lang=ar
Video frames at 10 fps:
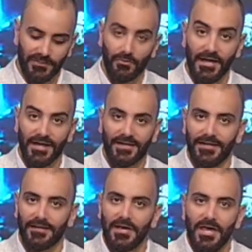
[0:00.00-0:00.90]

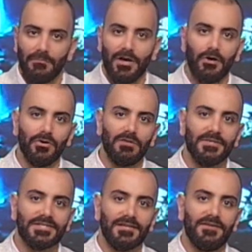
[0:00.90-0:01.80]
ولكن معقول
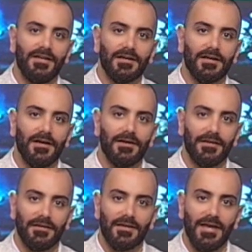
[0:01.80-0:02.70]
المصرف
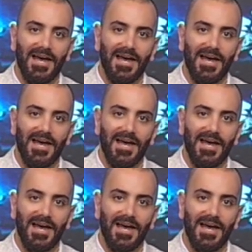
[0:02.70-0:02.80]
العقاري